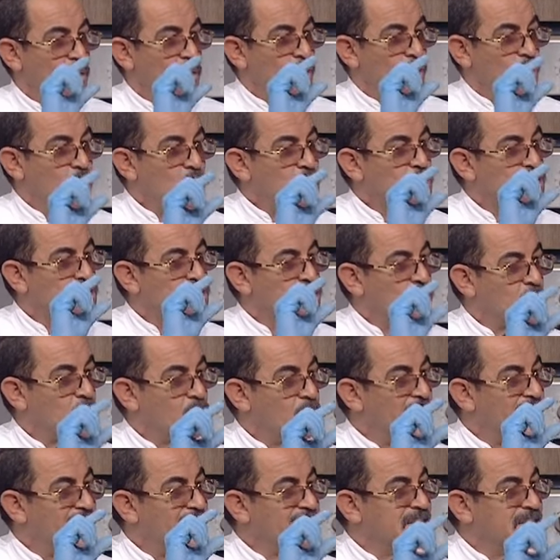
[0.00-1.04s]
ونص
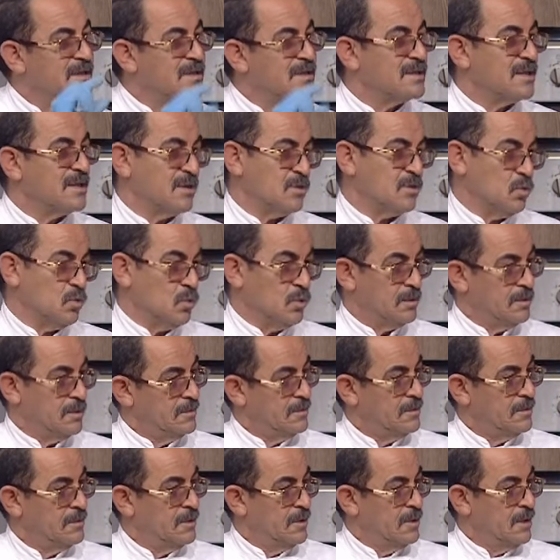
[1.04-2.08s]
كوبايه زيت زيتون
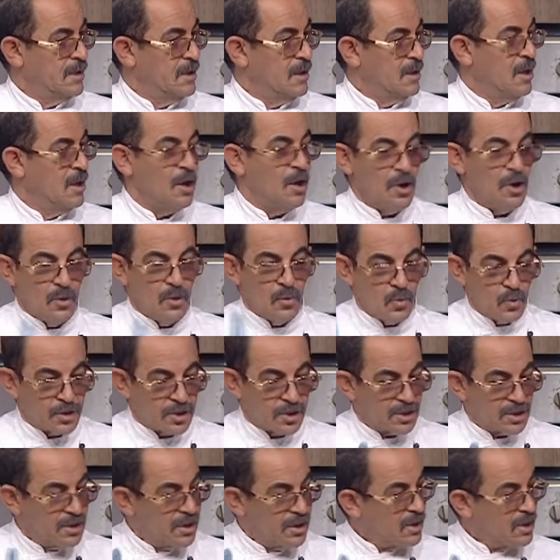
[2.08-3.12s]
اوكي
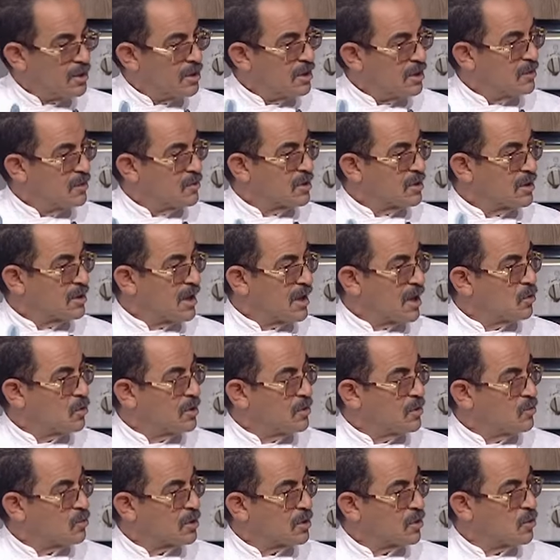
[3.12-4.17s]

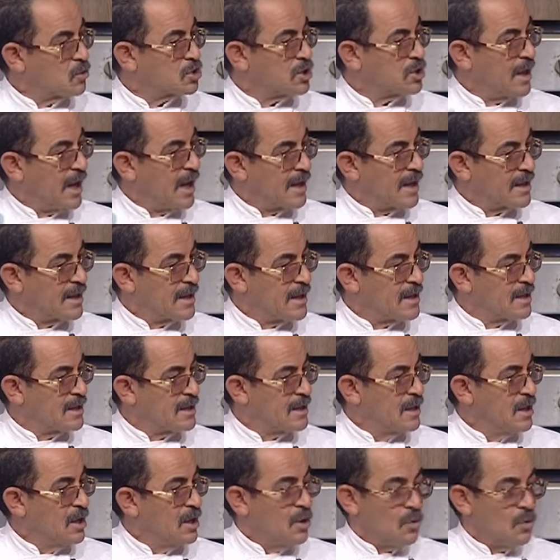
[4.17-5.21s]
وتاخد آه، وتخش العجان
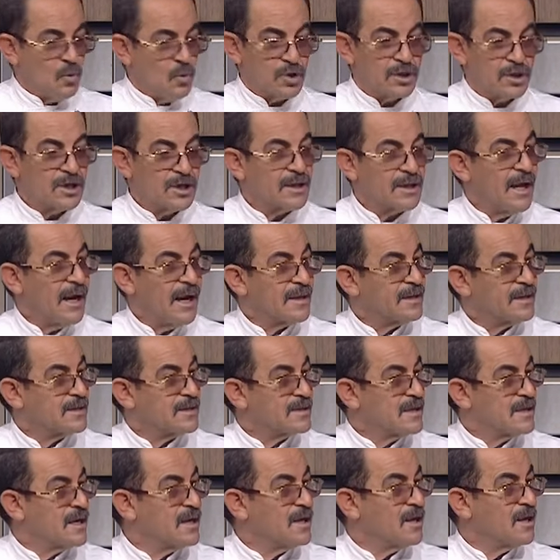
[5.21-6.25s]
وتطلع
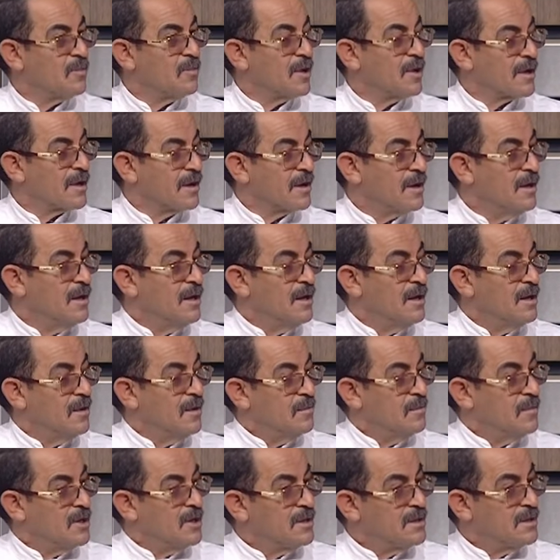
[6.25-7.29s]
تستنى بره
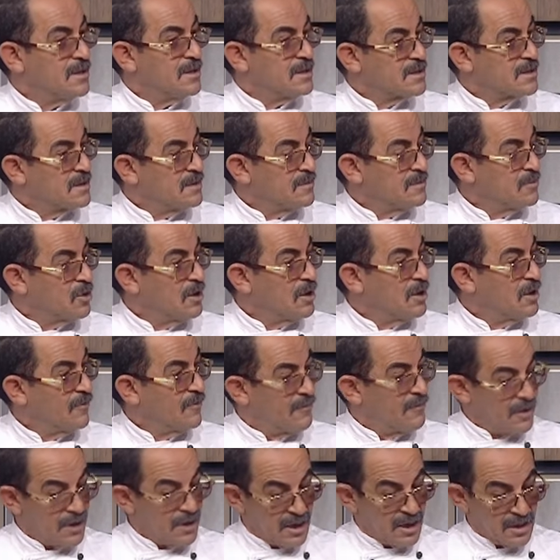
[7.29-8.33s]
من
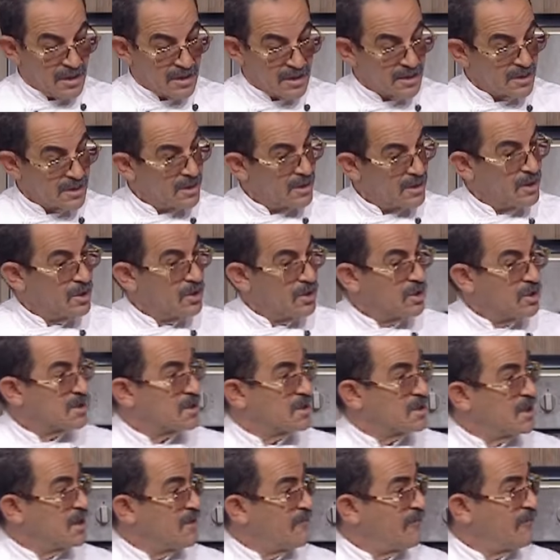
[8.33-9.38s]
في
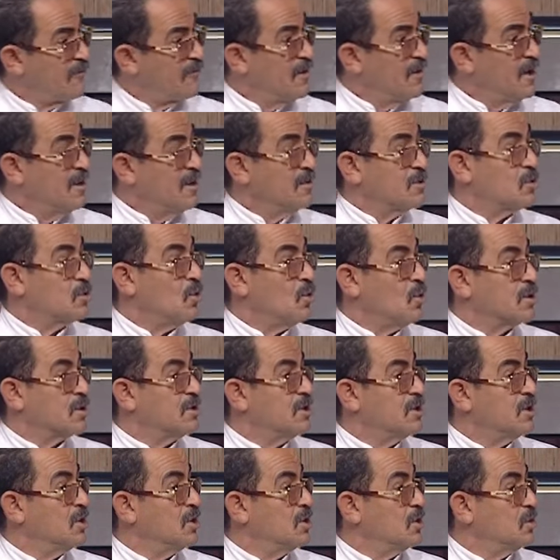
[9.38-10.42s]
الصيف
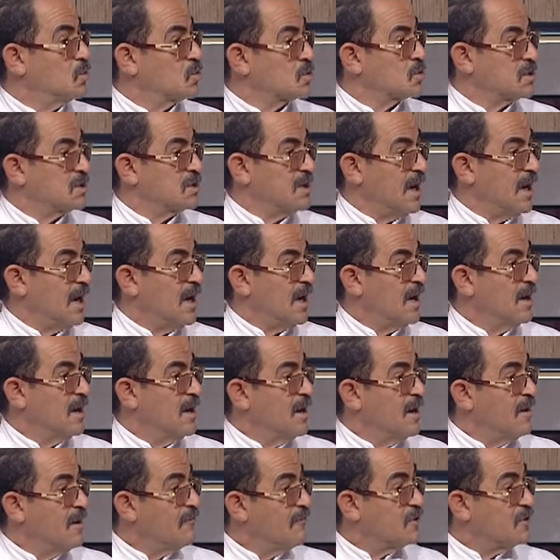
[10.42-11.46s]
تقعد نص ساعه
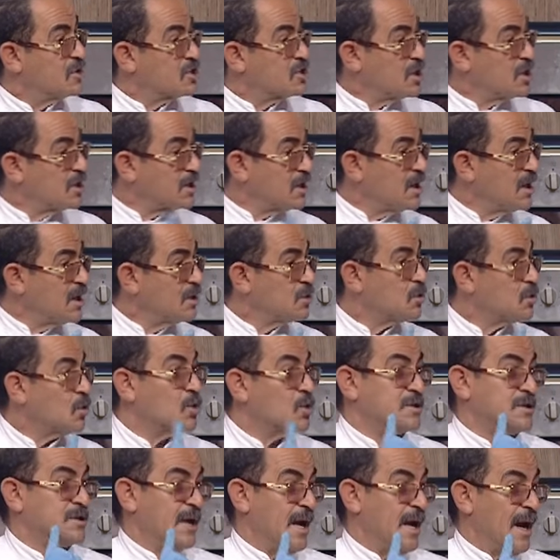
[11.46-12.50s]
في الشتاء
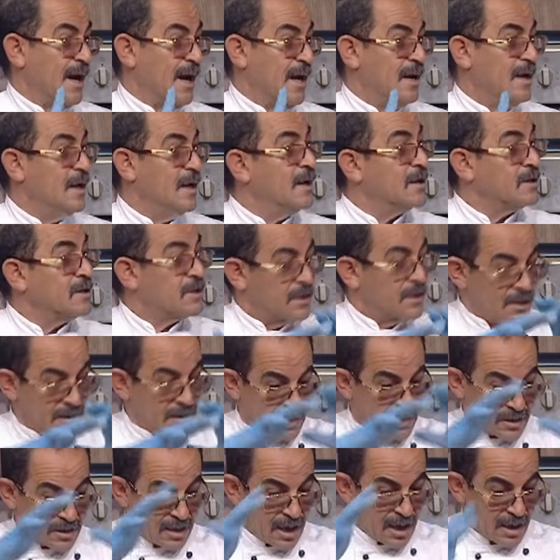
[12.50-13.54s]
تقعد ساعه ساعه
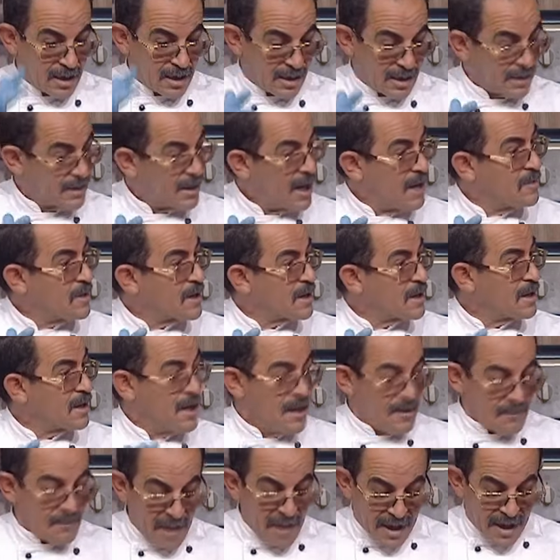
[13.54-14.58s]
تختمر
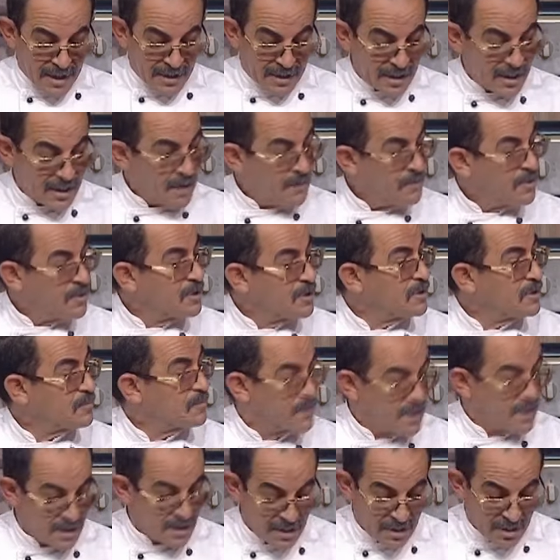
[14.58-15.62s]
بعد كده
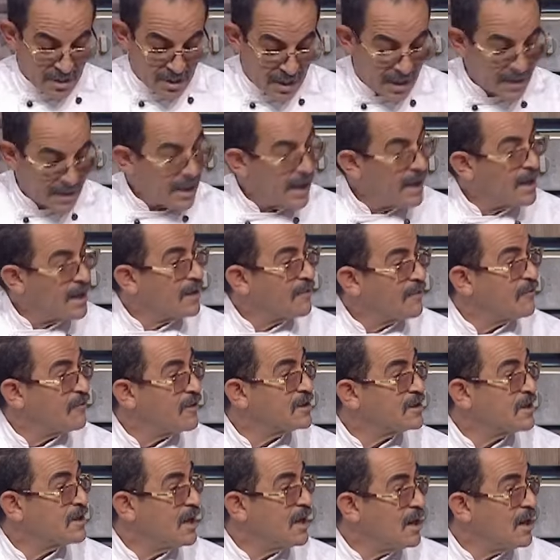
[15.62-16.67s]
بنبتدي نضغط عليها
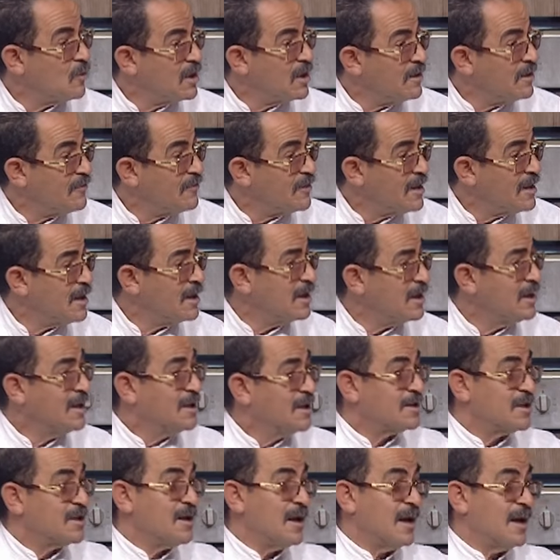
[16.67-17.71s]
نفضي الهواء اللي فيها
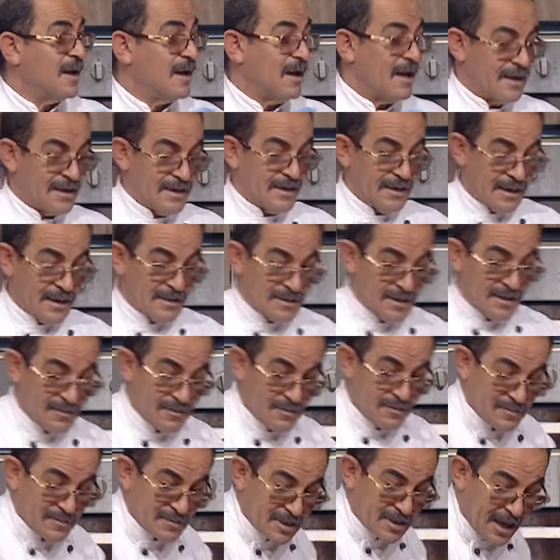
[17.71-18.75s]
تلقى العجينه
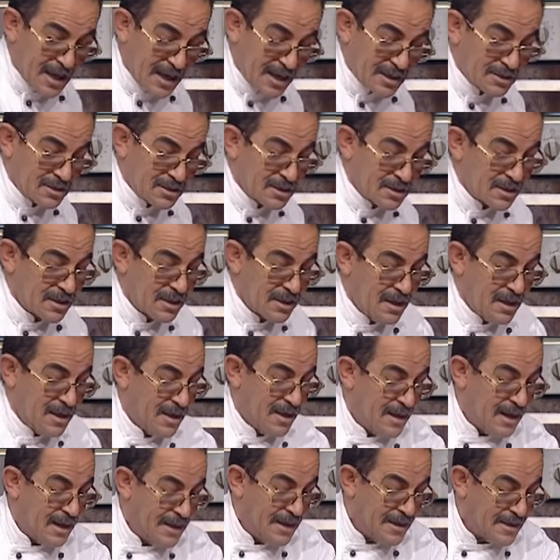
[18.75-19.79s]
زي حضرتك
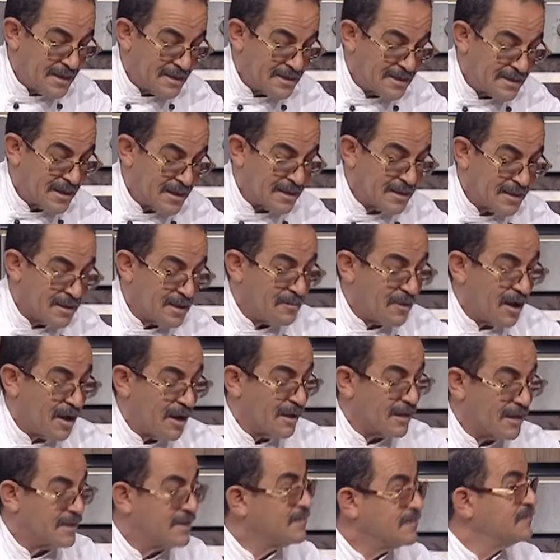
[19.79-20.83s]
لينه زي كده
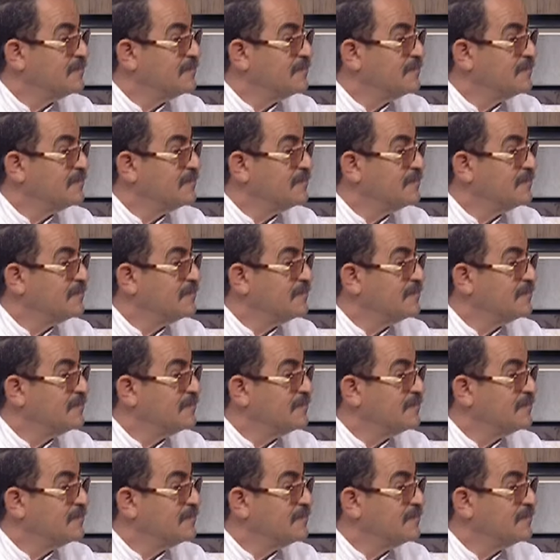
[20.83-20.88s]
معاك